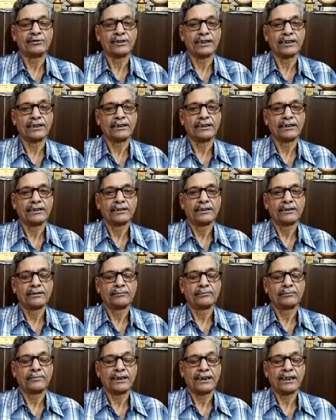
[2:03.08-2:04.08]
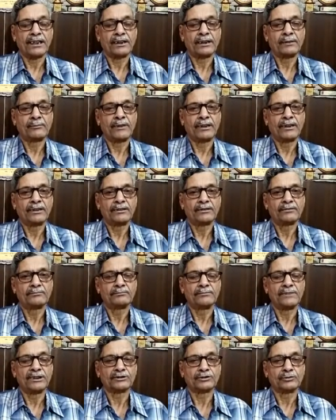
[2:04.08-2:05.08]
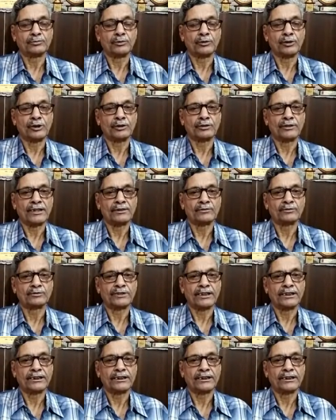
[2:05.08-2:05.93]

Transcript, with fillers: के बनाने में महत्वपूर्ण योगदान होता